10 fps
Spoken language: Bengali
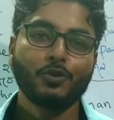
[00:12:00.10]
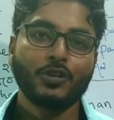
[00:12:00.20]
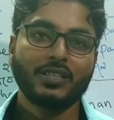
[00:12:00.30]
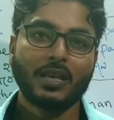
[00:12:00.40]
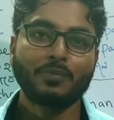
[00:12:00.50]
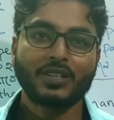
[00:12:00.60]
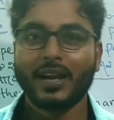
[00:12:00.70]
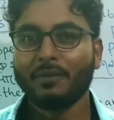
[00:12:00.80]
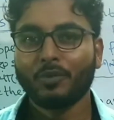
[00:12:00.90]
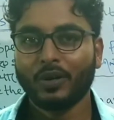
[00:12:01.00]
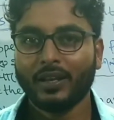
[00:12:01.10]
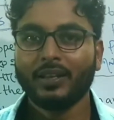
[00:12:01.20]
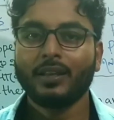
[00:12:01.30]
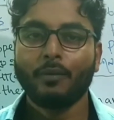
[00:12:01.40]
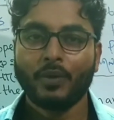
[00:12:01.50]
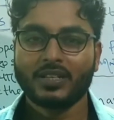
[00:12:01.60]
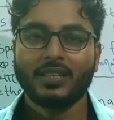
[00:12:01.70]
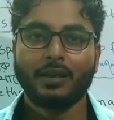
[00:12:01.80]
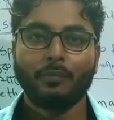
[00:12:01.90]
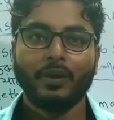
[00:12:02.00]
অবশ্যই সাবস্ক্রাইব করে পাশে
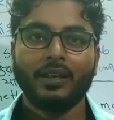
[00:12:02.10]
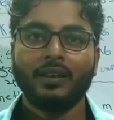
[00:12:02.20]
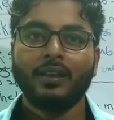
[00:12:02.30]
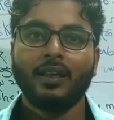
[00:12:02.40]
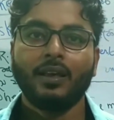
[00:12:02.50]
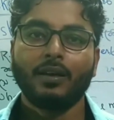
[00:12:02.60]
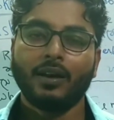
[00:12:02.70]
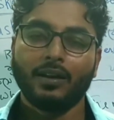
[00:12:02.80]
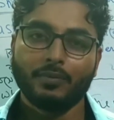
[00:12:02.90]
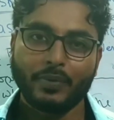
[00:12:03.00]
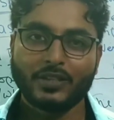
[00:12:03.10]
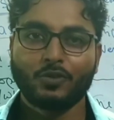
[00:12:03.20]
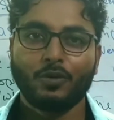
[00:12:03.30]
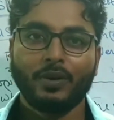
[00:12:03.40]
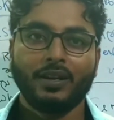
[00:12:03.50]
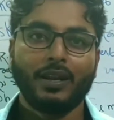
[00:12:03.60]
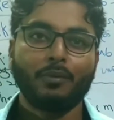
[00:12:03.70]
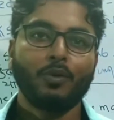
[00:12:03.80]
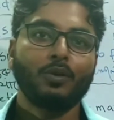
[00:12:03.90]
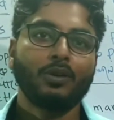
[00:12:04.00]
থাকা বেল প্রেস করবেন
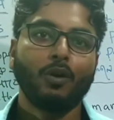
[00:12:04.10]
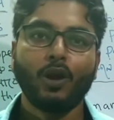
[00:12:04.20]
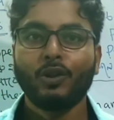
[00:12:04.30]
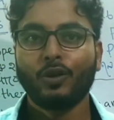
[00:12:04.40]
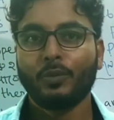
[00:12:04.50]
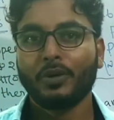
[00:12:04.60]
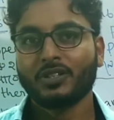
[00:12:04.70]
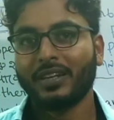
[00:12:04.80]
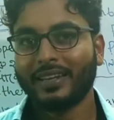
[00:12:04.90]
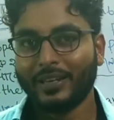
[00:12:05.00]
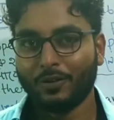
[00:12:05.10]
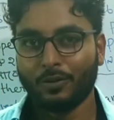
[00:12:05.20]
এবং অল নোটিফিকেশনে ক্লিক